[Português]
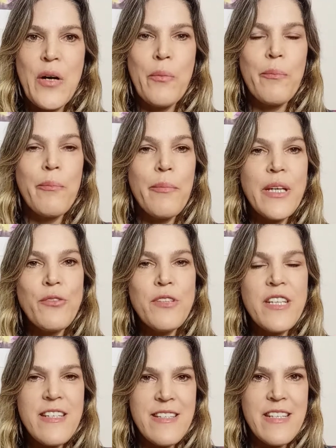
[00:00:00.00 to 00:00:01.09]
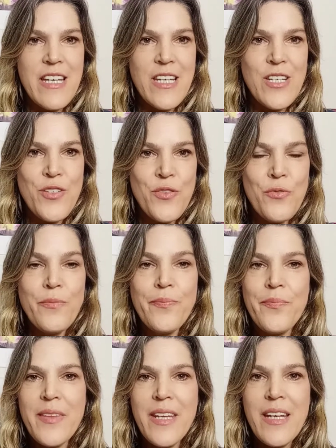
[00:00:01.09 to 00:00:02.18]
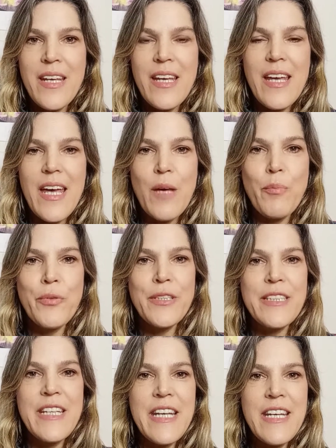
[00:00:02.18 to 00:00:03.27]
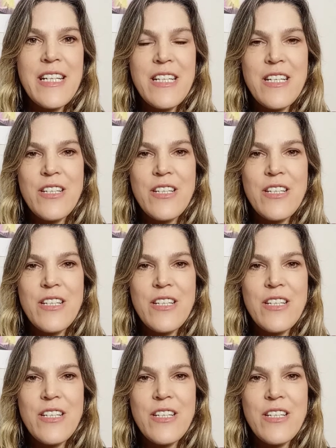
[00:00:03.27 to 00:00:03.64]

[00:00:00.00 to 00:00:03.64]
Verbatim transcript: meu desejo é poder